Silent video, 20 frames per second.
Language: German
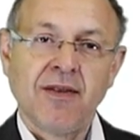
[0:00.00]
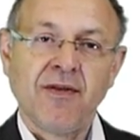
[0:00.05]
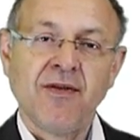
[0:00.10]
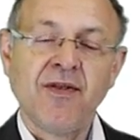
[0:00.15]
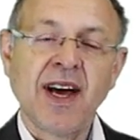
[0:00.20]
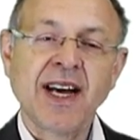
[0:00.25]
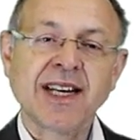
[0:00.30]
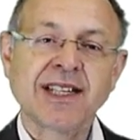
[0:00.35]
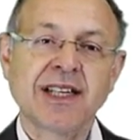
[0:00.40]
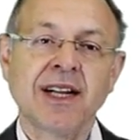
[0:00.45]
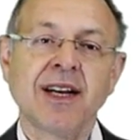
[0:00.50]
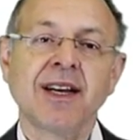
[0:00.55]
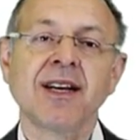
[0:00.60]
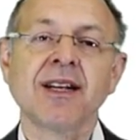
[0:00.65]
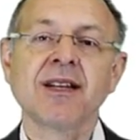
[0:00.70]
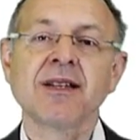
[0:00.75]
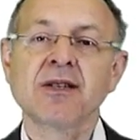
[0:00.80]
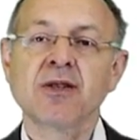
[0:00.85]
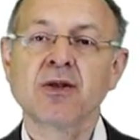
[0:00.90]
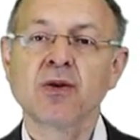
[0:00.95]
Wechsel
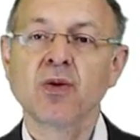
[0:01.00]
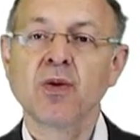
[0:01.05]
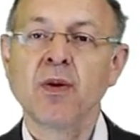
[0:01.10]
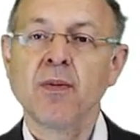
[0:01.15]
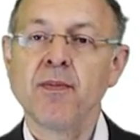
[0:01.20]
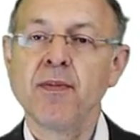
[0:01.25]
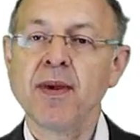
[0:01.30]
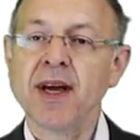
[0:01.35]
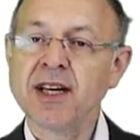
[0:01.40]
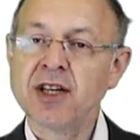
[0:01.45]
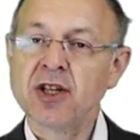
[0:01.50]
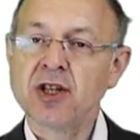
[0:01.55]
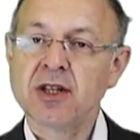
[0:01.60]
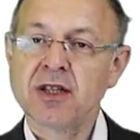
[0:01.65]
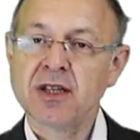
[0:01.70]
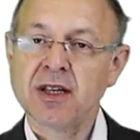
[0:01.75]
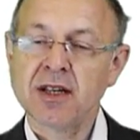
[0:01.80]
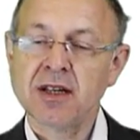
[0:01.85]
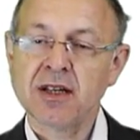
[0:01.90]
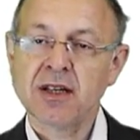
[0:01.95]
hin zu
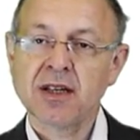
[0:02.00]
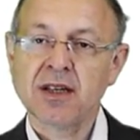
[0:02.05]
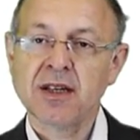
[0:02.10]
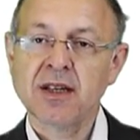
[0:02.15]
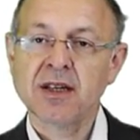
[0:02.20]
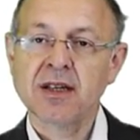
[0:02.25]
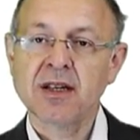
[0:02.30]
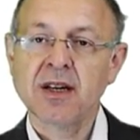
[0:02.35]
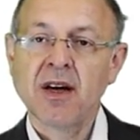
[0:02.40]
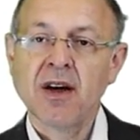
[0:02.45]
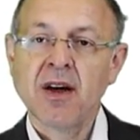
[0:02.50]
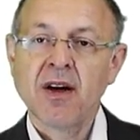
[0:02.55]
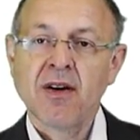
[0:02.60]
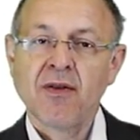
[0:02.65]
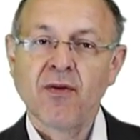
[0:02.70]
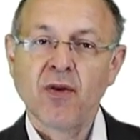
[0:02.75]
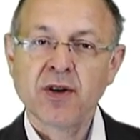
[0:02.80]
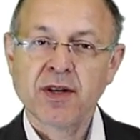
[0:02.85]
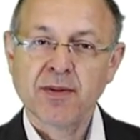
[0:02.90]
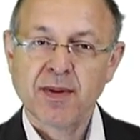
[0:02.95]
menschzentriert
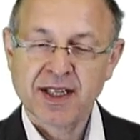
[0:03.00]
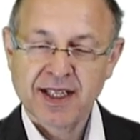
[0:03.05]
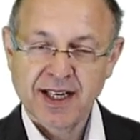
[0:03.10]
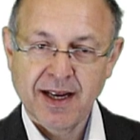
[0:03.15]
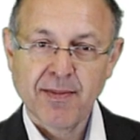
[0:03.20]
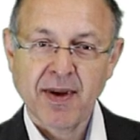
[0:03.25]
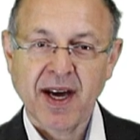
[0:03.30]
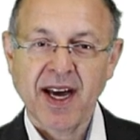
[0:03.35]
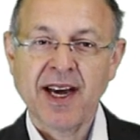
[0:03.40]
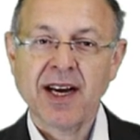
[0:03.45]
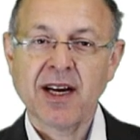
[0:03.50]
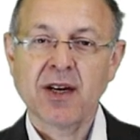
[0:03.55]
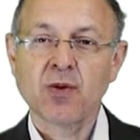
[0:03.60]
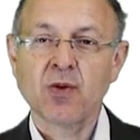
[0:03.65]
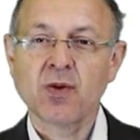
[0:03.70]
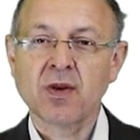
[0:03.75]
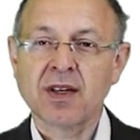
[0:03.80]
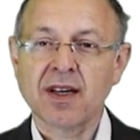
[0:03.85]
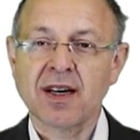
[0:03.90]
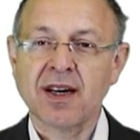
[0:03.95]
wollte man dem
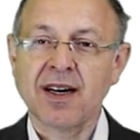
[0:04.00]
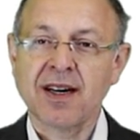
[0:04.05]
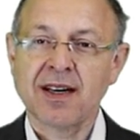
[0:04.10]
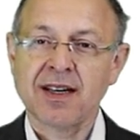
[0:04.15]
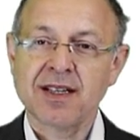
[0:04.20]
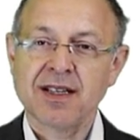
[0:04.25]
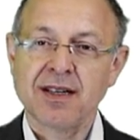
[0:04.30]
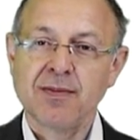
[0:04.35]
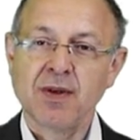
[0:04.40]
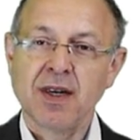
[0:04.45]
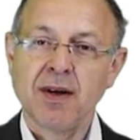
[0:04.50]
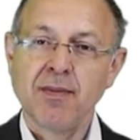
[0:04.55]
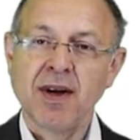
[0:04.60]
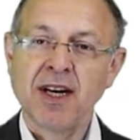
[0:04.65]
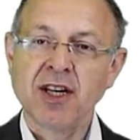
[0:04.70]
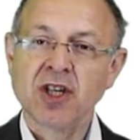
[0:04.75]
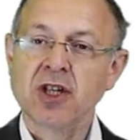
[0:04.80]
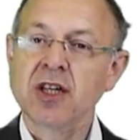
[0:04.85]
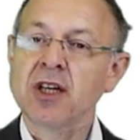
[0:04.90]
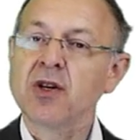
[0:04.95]
Rechnung tragen, dass eben der
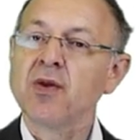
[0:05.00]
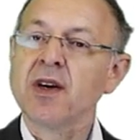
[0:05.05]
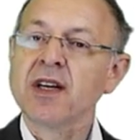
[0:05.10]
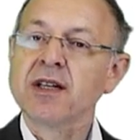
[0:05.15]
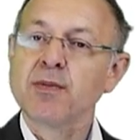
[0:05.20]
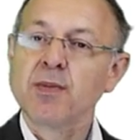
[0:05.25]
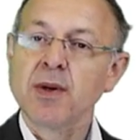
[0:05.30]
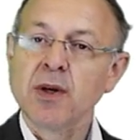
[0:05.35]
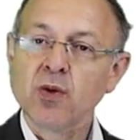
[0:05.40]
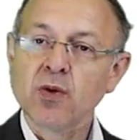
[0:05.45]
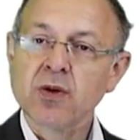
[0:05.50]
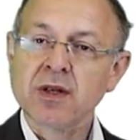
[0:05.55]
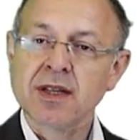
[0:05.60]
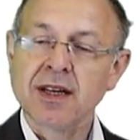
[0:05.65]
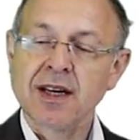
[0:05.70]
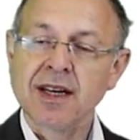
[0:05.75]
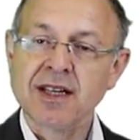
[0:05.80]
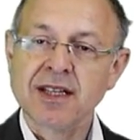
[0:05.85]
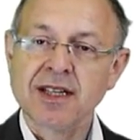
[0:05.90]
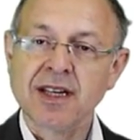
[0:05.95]
Mensch nicht nur als
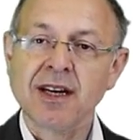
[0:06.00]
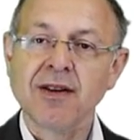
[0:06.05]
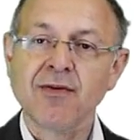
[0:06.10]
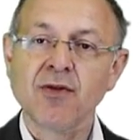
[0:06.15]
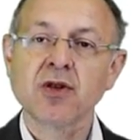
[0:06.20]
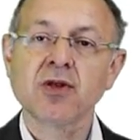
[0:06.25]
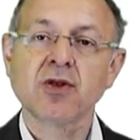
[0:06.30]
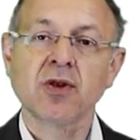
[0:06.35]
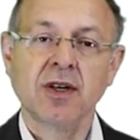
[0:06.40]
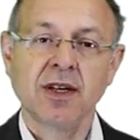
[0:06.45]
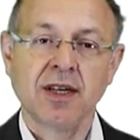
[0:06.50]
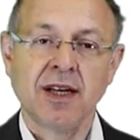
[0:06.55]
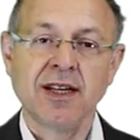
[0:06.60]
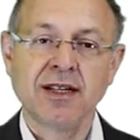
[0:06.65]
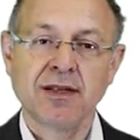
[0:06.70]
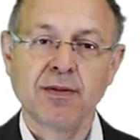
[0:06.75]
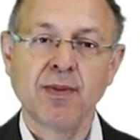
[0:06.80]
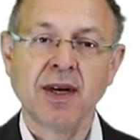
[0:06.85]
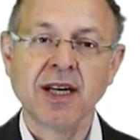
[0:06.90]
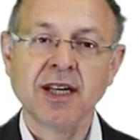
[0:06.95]
Benutzer gesehen wird, sondern
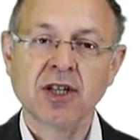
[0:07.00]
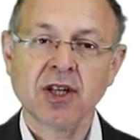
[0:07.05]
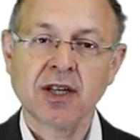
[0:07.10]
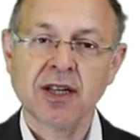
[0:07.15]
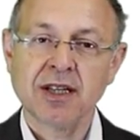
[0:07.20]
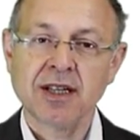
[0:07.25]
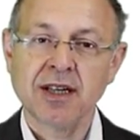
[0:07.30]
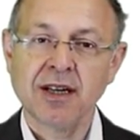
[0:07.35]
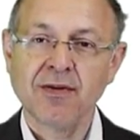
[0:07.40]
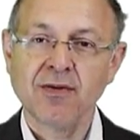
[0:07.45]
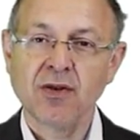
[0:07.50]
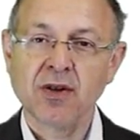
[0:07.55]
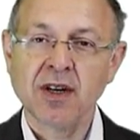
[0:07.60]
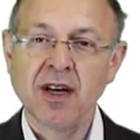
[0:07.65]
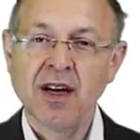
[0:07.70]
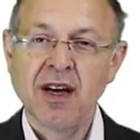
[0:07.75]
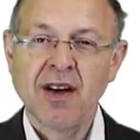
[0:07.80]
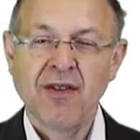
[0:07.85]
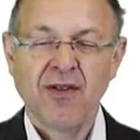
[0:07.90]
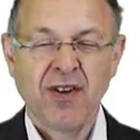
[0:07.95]
als Mensch gesehen wird.
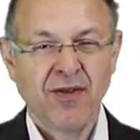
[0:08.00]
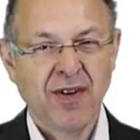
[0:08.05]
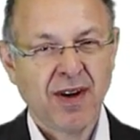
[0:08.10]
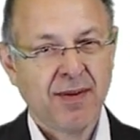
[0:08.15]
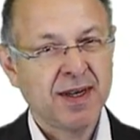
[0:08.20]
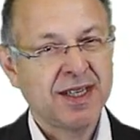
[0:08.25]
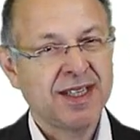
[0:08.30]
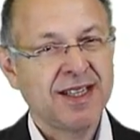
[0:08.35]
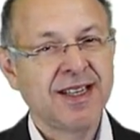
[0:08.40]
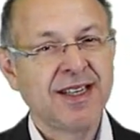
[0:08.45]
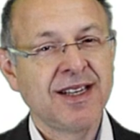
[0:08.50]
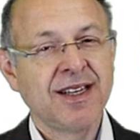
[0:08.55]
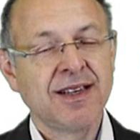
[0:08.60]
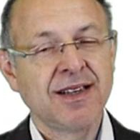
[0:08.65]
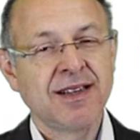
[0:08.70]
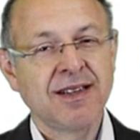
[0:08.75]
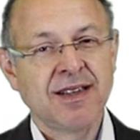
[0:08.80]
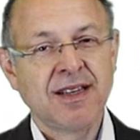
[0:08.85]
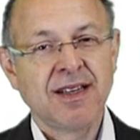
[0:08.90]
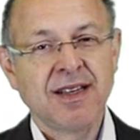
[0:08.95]
Wenn wir aber die
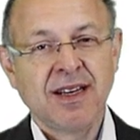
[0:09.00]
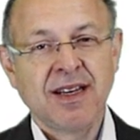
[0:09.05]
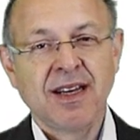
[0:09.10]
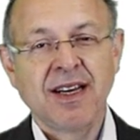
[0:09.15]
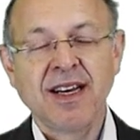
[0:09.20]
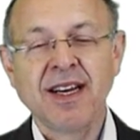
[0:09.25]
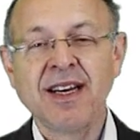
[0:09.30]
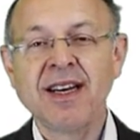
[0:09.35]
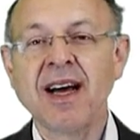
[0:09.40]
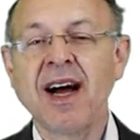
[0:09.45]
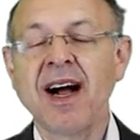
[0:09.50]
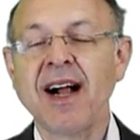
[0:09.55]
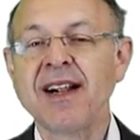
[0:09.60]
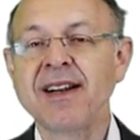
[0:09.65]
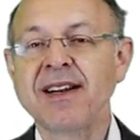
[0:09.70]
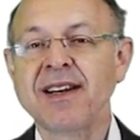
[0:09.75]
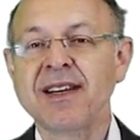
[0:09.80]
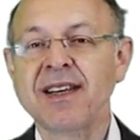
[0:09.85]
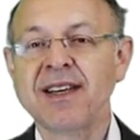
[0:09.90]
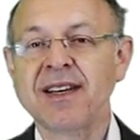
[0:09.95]

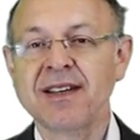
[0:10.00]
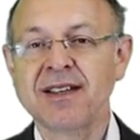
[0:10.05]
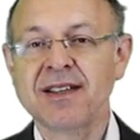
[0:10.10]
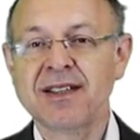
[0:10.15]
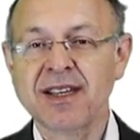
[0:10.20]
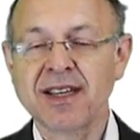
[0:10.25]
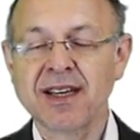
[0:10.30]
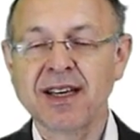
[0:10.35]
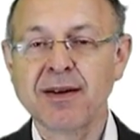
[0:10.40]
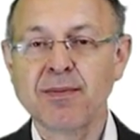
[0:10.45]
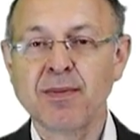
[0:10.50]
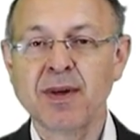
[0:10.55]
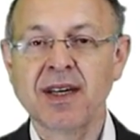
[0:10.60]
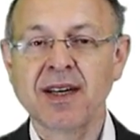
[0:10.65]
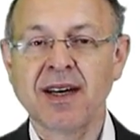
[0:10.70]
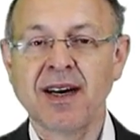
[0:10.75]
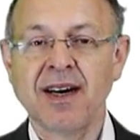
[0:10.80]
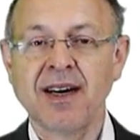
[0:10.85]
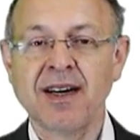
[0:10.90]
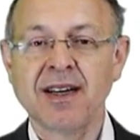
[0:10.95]
inhaltlichen Dinge
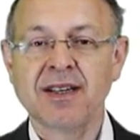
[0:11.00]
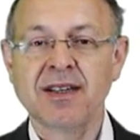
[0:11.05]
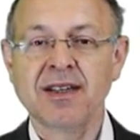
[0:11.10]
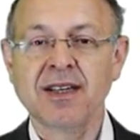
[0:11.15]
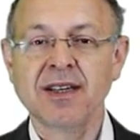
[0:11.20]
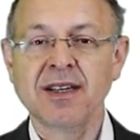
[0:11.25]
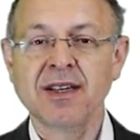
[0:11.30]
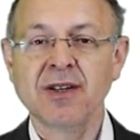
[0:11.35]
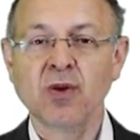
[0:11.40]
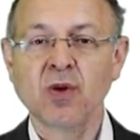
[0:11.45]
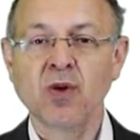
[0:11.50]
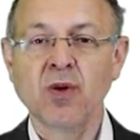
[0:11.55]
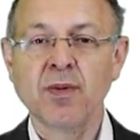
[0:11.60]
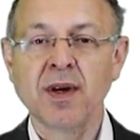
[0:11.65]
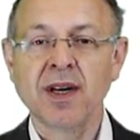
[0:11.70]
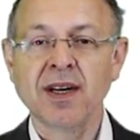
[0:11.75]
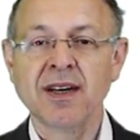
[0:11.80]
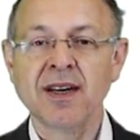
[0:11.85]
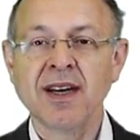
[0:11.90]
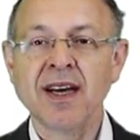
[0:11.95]
betrachten in den
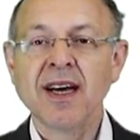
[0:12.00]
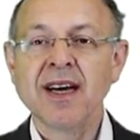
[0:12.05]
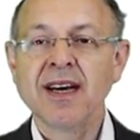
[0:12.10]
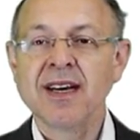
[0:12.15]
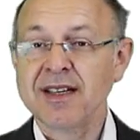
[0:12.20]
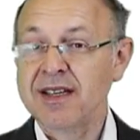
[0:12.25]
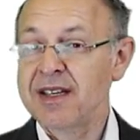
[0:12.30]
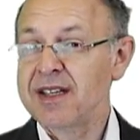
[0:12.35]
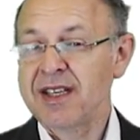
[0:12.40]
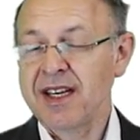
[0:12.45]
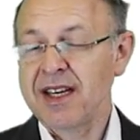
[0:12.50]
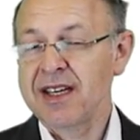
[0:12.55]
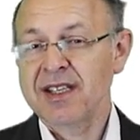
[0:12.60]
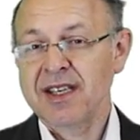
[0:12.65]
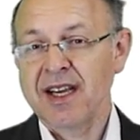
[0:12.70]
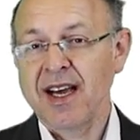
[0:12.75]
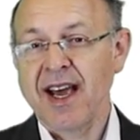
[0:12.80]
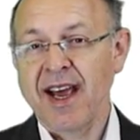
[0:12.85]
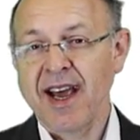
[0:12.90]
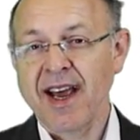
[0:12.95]
Dokumenten, ist es sehr,
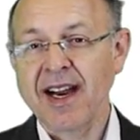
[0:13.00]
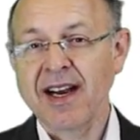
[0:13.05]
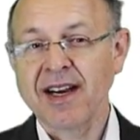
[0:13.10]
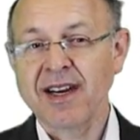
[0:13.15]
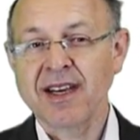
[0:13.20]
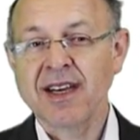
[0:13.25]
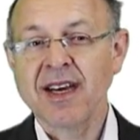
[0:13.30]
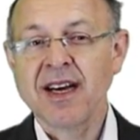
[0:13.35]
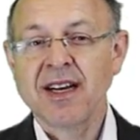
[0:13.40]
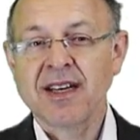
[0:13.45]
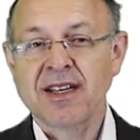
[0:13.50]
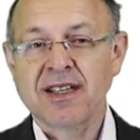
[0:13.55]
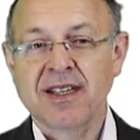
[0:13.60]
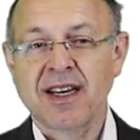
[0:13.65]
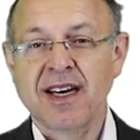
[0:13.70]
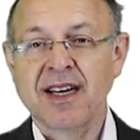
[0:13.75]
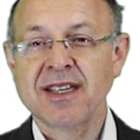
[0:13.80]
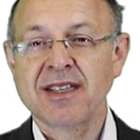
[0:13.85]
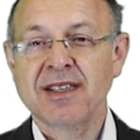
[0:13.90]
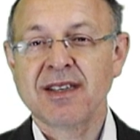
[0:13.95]
sehr ähnlich. Das
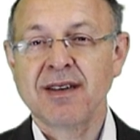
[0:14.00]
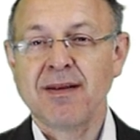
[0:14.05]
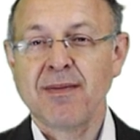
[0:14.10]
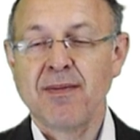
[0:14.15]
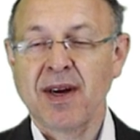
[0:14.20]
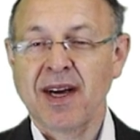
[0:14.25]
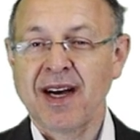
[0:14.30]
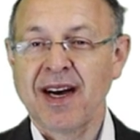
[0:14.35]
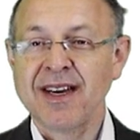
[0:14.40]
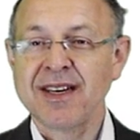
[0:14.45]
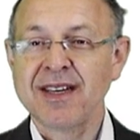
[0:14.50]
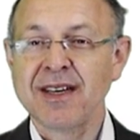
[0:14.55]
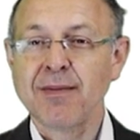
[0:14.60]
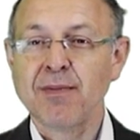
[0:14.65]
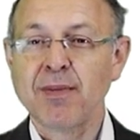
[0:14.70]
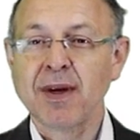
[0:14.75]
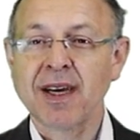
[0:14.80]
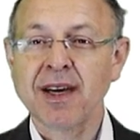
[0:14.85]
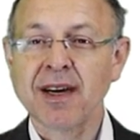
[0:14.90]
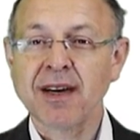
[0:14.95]
heißt, man kann
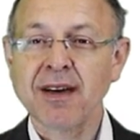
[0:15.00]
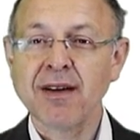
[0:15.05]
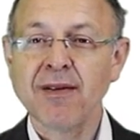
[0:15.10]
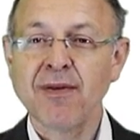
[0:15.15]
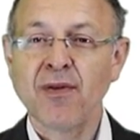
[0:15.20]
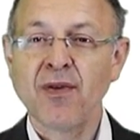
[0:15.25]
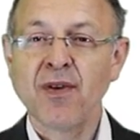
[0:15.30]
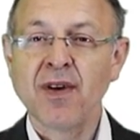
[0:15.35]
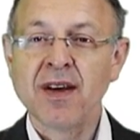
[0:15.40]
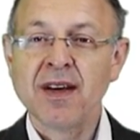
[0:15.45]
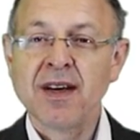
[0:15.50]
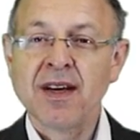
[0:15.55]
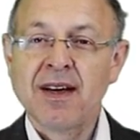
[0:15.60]
den Begriff